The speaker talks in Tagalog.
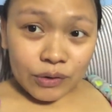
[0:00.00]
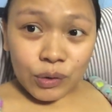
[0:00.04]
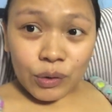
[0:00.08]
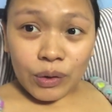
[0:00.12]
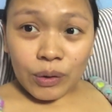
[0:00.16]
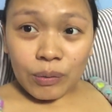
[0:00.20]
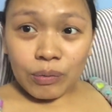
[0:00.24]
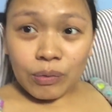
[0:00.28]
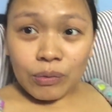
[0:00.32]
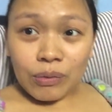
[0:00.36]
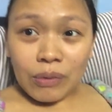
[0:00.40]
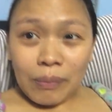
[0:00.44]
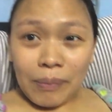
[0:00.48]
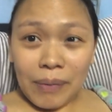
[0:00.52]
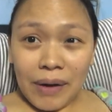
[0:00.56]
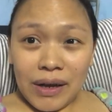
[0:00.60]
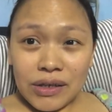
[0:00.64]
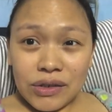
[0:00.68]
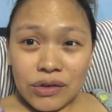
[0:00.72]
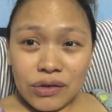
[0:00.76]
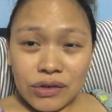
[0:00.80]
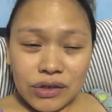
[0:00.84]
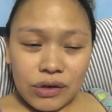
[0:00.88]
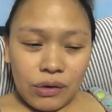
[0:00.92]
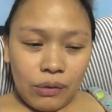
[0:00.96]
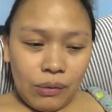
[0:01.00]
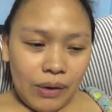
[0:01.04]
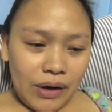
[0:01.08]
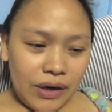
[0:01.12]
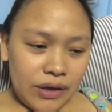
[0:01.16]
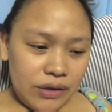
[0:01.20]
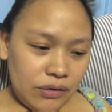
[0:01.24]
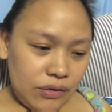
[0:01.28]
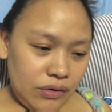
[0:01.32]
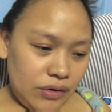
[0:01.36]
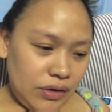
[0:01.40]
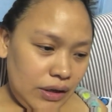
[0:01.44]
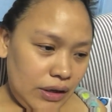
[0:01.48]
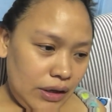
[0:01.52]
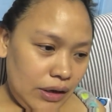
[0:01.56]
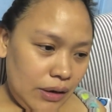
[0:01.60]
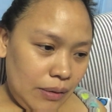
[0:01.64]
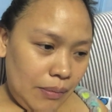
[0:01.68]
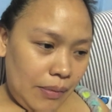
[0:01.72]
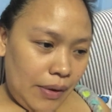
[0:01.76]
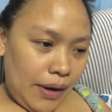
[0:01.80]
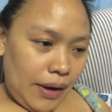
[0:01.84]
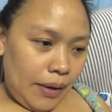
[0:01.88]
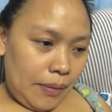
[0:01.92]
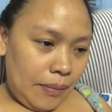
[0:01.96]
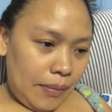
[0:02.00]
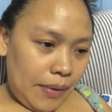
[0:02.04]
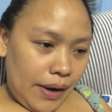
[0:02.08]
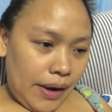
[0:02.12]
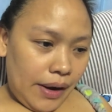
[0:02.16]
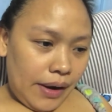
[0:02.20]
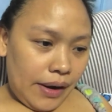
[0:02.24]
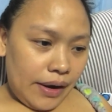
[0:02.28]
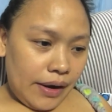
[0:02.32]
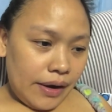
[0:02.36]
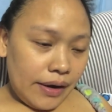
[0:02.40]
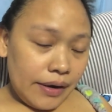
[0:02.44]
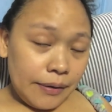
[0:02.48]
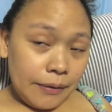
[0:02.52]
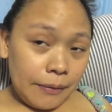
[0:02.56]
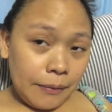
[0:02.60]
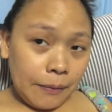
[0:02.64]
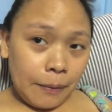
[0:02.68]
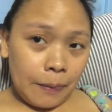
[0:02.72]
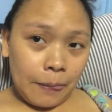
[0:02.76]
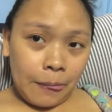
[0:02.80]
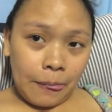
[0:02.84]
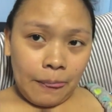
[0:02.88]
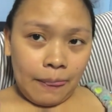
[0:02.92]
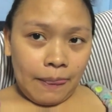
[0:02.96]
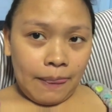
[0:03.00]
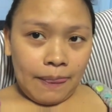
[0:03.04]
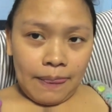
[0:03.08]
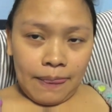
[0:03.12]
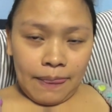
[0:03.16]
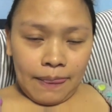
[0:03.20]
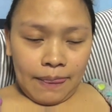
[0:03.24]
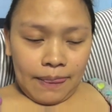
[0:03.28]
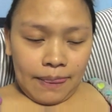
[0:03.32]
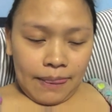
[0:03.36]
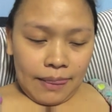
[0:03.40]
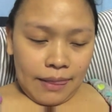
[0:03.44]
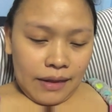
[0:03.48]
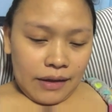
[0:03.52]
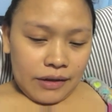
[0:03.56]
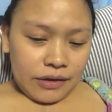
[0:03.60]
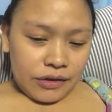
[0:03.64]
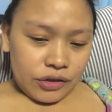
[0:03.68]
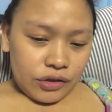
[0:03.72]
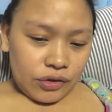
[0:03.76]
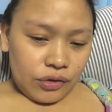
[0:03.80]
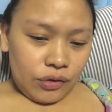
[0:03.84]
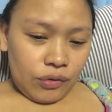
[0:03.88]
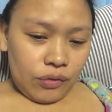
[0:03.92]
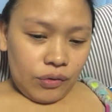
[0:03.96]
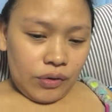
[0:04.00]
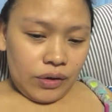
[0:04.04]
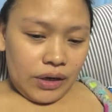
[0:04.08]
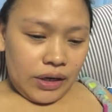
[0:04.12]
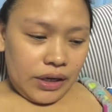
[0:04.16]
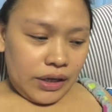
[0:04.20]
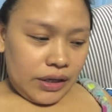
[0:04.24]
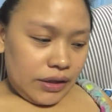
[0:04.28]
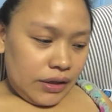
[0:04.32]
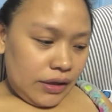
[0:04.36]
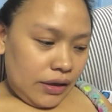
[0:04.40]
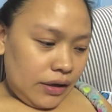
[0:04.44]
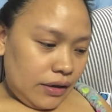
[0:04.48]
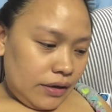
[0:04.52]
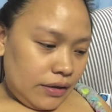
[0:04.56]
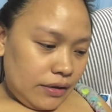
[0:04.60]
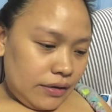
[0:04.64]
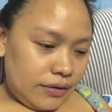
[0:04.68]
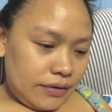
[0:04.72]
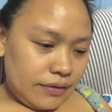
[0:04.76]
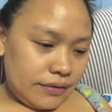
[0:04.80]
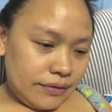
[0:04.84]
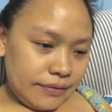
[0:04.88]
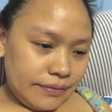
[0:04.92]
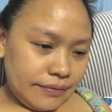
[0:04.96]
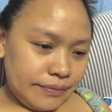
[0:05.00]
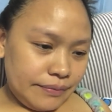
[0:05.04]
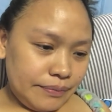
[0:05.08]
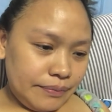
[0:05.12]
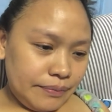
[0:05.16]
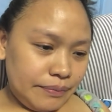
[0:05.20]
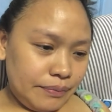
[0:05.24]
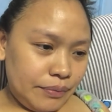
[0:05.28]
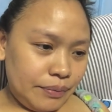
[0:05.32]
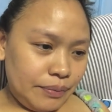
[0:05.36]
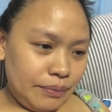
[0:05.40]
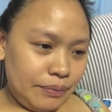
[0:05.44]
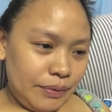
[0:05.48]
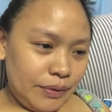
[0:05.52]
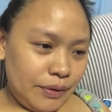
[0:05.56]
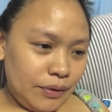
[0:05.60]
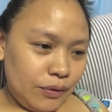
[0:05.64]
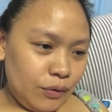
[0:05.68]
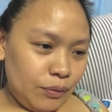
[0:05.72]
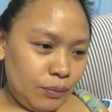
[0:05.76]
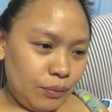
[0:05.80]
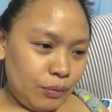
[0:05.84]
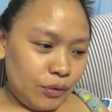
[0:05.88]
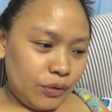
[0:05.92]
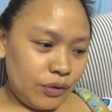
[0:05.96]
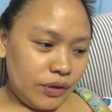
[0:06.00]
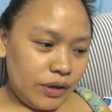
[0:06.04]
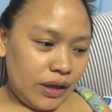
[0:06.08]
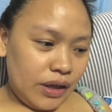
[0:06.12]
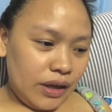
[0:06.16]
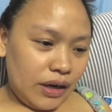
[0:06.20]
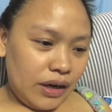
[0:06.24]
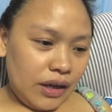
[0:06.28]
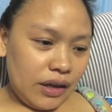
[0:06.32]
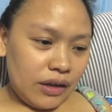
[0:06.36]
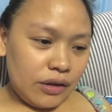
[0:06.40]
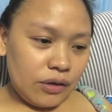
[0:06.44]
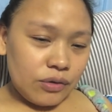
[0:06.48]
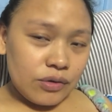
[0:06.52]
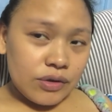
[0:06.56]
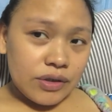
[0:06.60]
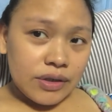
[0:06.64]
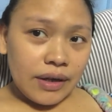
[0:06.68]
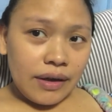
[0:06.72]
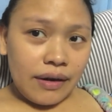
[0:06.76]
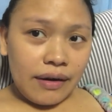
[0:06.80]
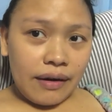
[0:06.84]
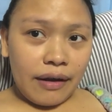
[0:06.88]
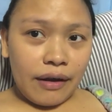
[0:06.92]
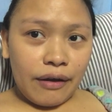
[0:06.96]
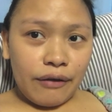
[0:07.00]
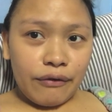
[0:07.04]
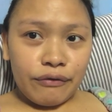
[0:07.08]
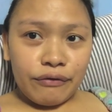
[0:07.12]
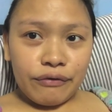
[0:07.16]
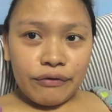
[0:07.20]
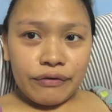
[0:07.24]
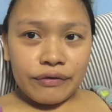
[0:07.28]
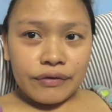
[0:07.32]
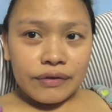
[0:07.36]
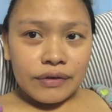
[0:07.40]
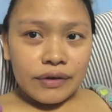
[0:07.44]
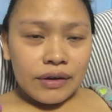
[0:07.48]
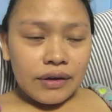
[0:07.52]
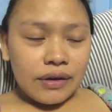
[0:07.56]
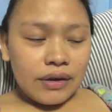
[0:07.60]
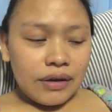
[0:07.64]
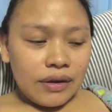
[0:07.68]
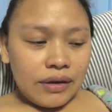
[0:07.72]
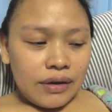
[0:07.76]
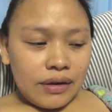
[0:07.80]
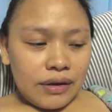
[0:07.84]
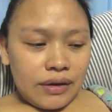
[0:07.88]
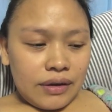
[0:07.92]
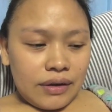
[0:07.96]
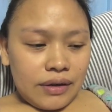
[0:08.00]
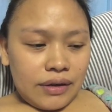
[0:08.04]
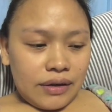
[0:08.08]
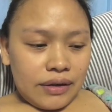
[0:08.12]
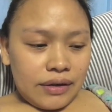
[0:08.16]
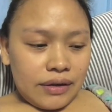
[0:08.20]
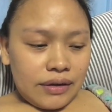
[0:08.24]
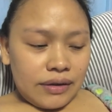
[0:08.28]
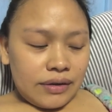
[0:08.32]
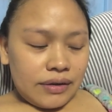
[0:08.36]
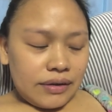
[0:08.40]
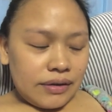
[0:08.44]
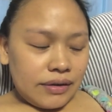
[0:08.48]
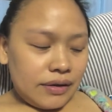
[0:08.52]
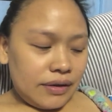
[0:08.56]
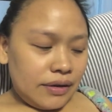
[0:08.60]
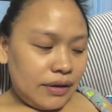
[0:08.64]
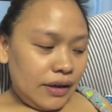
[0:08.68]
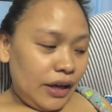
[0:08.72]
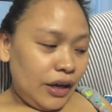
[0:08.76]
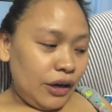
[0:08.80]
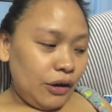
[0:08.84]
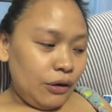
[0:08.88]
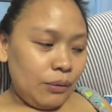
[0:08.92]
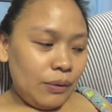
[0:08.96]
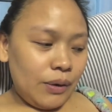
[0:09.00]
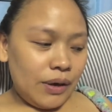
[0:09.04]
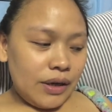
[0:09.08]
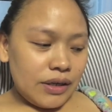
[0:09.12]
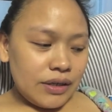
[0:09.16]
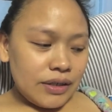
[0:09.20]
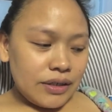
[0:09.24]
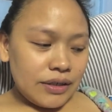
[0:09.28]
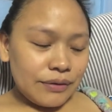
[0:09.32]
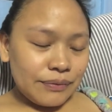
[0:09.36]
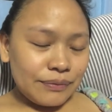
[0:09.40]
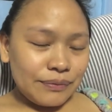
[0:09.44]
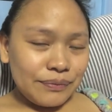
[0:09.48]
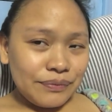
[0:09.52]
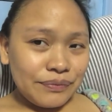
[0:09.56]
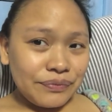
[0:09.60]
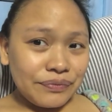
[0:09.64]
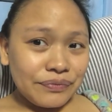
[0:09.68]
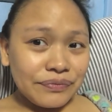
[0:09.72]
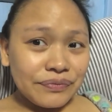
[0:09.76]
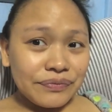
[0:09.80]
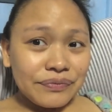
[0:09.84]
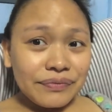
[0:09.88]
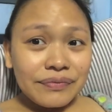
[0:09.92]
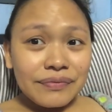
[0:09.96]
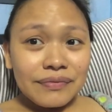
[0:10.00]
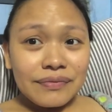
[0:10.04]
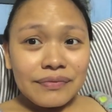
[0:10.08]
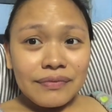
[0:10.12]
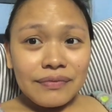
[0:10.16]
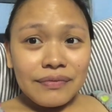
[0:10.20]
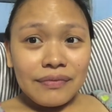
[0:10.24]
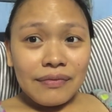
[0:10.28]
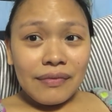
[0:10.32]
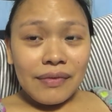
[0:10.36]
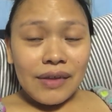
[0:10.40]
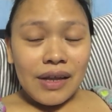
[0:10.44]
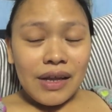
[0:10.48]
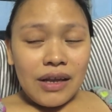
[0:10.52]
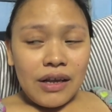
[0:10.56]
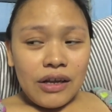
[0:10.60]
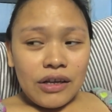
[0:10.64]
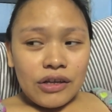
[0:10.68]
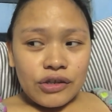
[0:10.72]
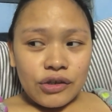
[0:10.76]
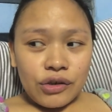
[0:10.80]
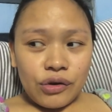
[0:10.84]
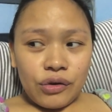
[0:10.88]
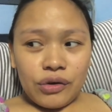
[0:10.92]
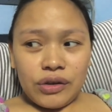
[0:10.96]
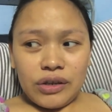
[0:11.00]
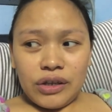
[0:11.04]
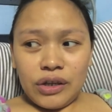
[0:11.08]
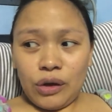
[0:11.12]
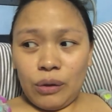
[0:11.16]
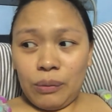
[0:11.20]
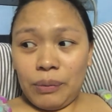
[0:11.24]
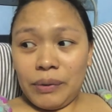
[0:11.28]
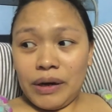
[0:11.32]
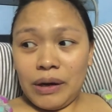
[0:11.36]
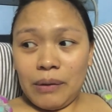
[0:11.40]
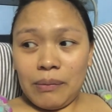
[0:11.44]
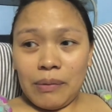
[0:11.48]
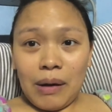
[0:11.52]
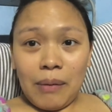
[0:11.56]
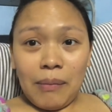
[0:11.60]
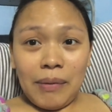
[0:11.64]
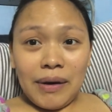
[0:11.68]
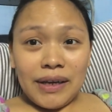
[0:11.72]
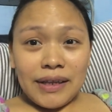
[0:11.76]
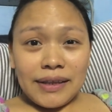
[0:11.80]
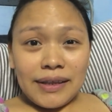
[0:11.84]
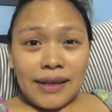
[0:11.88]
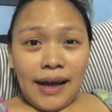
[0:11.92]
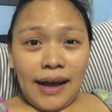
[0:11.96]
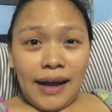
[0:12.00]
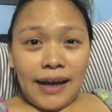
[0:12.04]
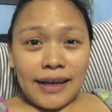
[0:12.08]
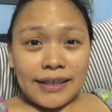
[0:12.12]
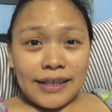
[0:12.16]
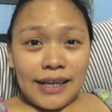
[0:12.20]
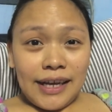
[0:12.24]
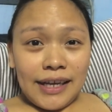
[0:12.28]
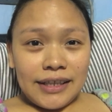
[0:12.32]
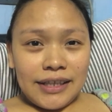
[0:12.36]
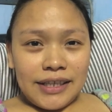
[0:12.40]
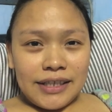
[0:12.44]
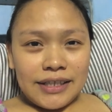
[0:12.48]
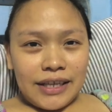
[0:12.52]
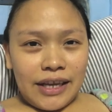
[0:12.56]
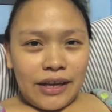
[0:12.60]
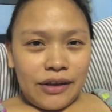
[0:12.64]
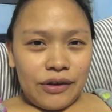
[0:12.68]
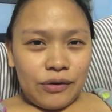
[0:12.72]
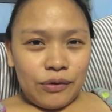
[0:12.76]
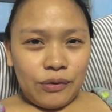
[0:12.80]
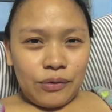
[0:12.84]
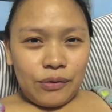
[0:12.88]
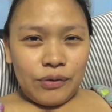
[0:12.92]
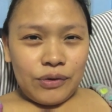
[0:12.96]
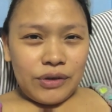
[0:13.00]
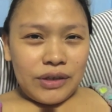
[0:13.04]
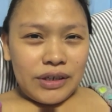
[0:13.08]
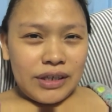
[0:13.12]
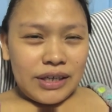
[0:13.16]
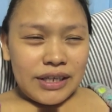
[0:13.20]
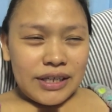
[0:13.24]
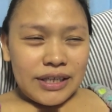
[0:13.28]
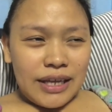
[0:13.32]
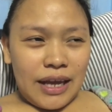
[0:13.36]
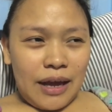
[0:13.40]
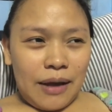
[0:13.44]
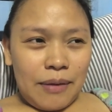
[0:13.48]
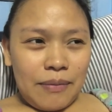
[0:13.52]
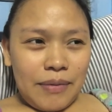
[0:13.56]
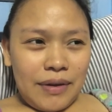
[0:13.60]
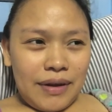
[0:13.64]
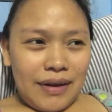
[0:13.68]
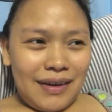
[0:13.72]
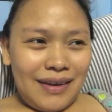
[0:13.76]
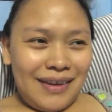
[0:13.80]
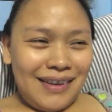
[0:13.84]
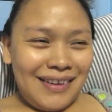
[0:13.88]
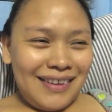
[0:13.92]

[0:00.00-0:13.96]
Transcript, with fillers: Tuwing pumapasok sa kwarto nila mama, chocolate ang pinupuntirya dun sa ref. Anyways, so hindi ko pa nababalita kay daddy. Sa inyo kung lang nasabi.